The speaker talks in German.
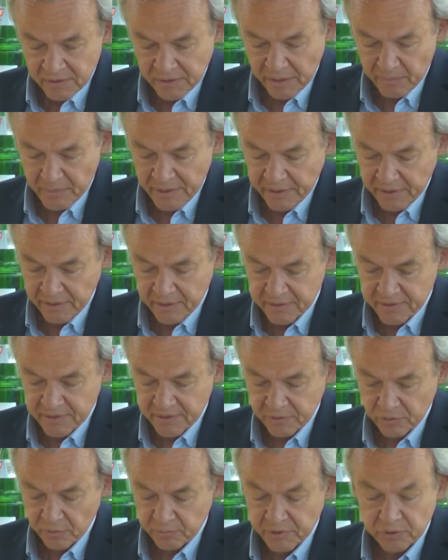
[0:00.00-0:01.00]
Dabei geht es
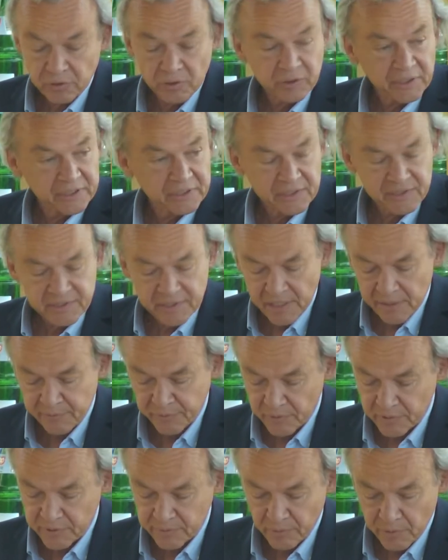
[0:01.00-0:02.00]
nicht um die konkrete Zahl
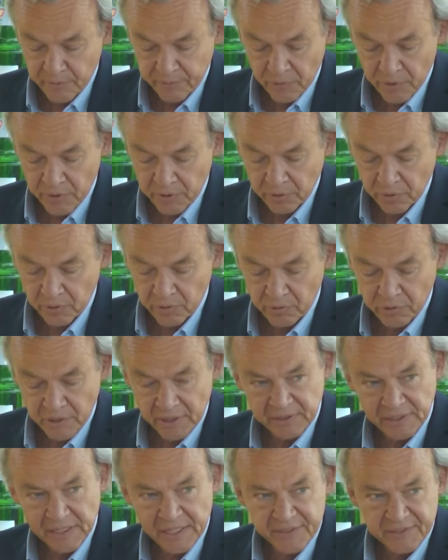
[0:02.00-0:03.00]
von 12 Euro
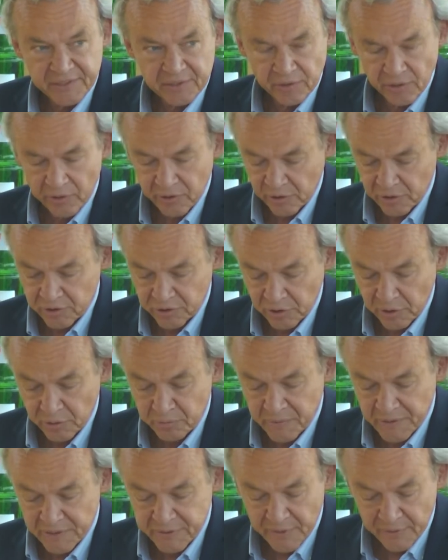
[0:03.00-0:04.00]
oder 13 Euro, sondern
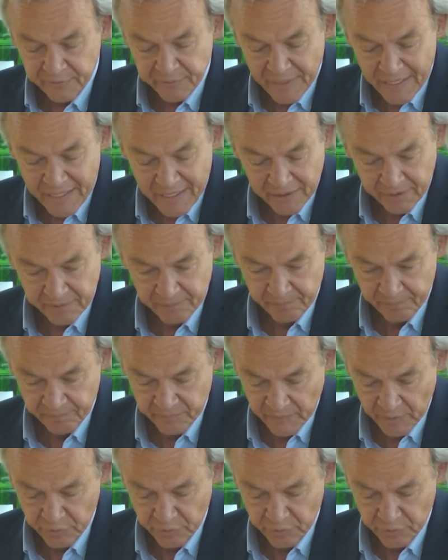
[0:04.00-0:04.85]
um das Verfahren.